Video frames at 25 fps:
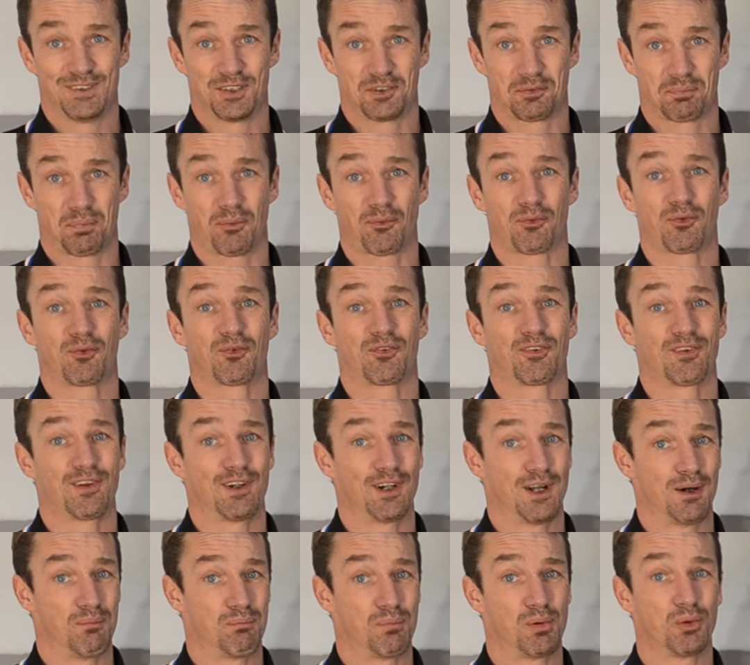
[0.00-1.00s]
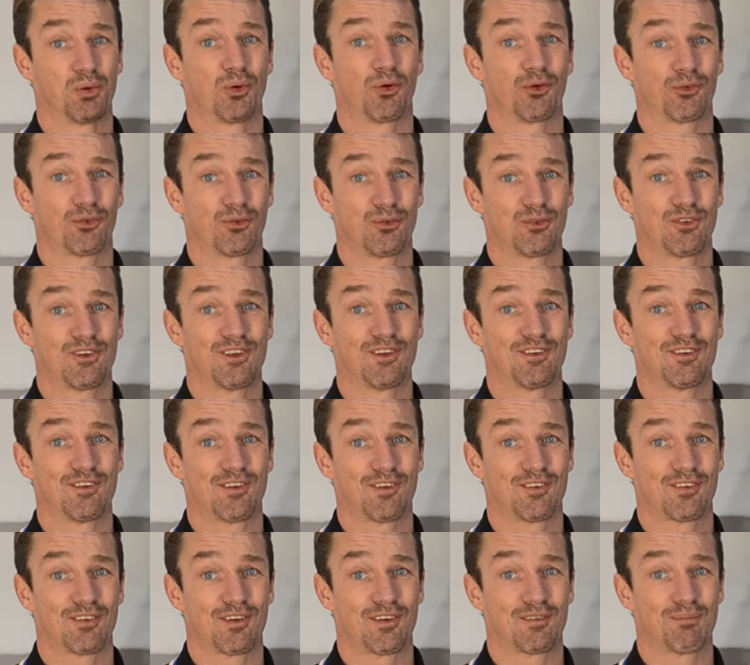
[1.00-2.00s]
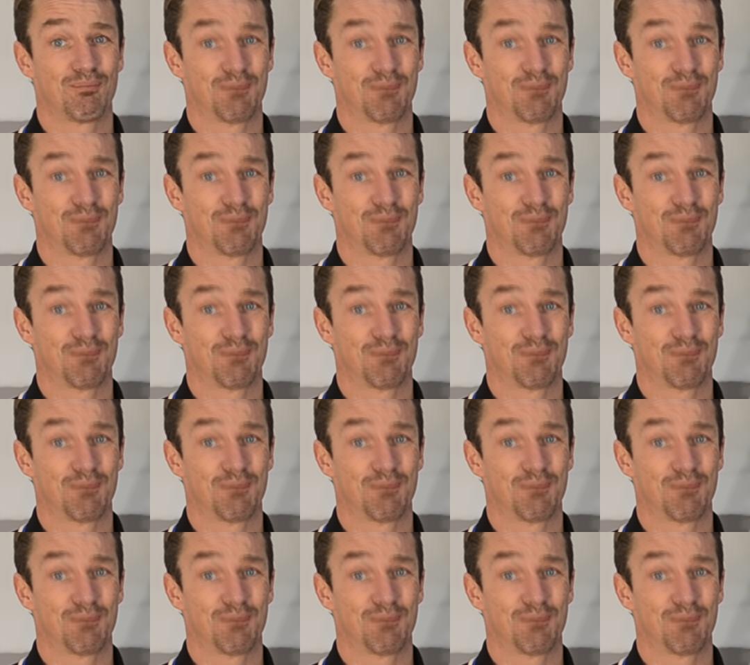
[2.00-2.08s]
Je pense que c'est la plus grosse utilité de cette